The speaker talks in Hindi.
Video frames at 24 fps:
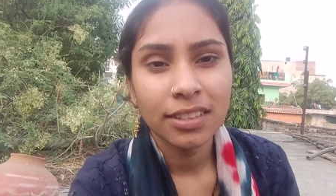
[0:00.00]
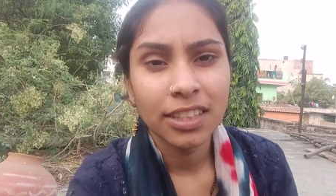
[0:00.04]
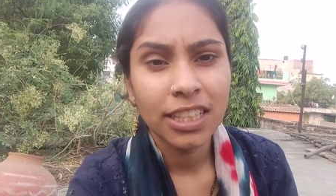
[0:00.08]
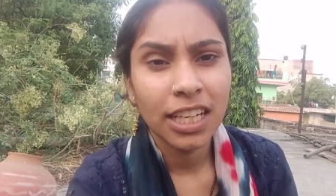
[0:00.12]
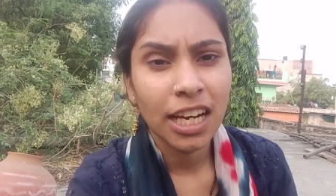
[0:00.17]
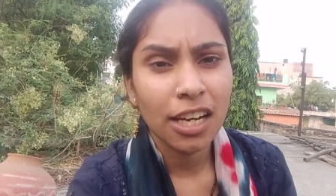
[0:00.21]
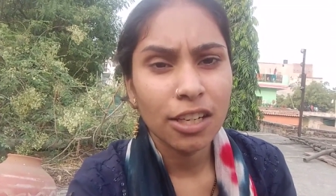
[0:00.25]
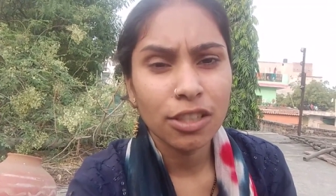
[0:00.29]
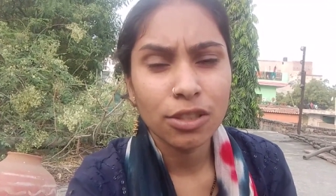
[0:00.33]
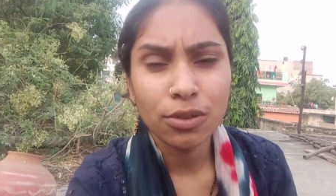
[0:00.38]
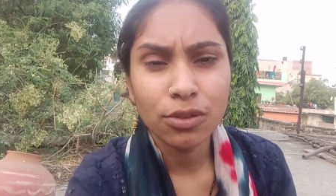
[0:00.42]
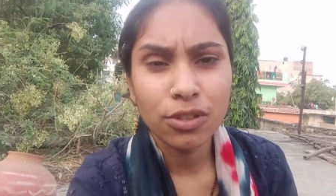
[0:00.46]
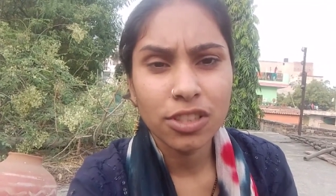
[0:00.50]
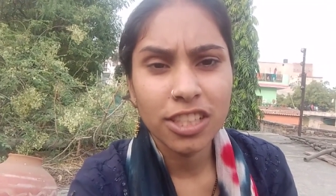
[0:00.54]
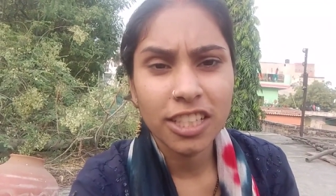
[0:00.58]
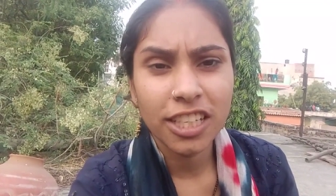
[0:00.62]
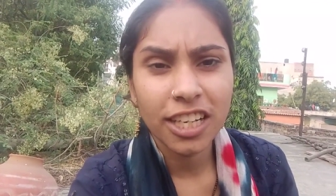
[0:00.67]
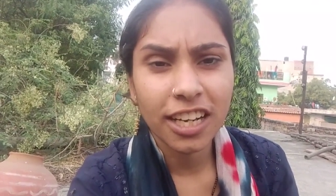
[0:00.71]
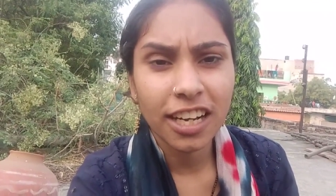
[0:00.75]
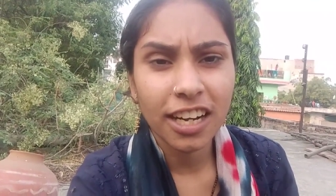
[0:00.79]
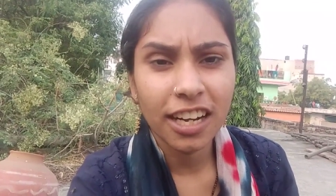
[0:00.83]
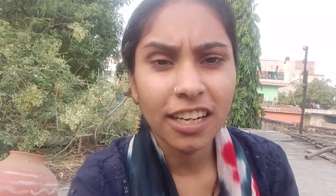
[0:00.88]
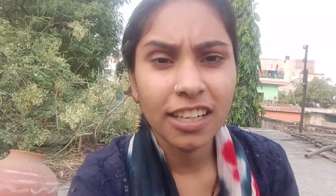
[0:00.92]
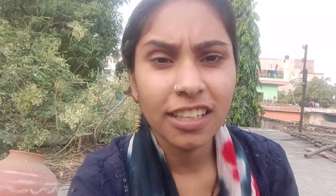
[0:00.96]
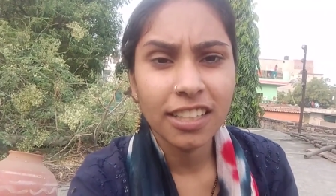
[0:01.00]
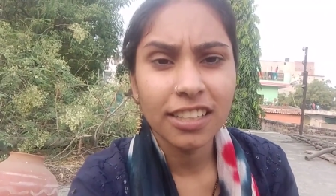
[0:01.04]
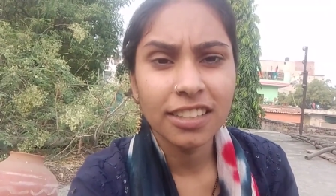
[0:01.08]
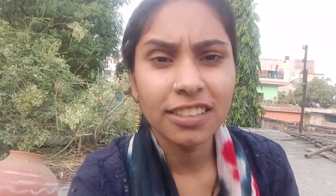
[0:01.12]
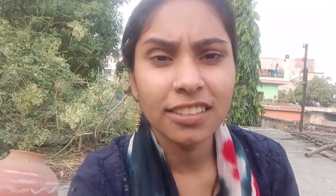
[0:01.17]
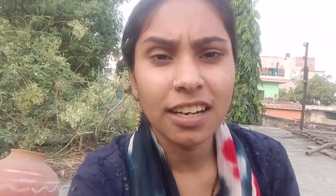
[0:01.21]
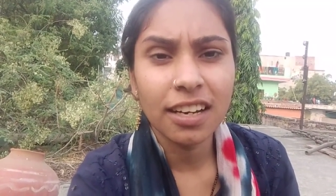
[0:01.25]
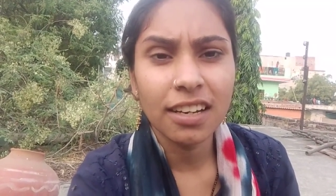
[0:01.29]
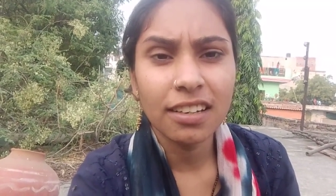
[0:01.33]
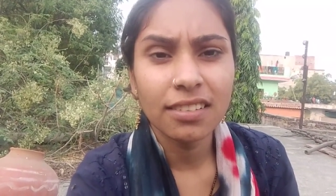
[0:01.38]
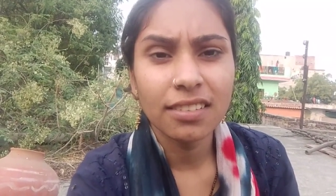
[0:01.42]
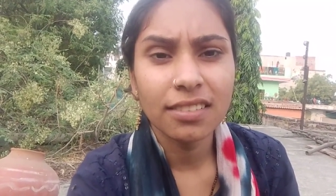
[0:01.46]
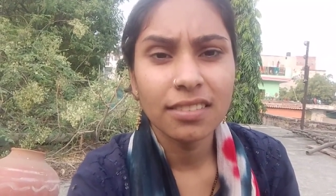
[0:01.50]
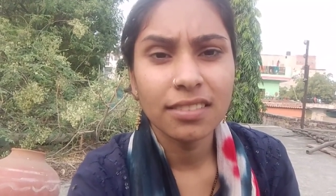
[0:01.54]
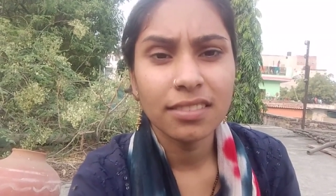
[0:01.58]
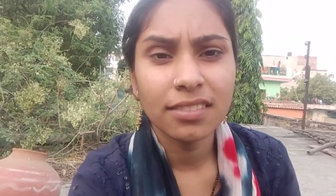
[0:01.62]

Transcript: क्या उसको जीने का हक नहीं था